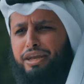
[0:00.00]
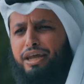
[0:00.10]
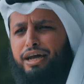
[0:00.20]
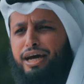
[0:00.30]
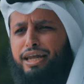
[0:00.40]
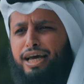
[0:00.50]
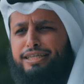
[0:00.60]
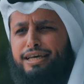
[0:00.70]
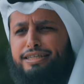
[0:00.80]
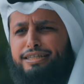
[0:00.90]
النار على
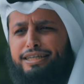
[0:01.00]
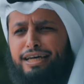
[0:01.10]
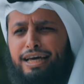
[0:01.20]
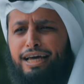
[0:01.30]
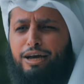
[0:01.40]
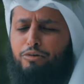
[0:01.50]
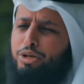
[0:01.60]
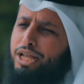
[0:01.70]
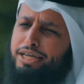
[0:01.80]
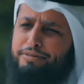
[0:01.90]
اساس انها
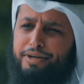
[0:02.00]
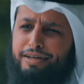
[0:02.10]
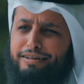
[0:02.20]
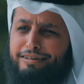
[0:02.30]
والله لعبه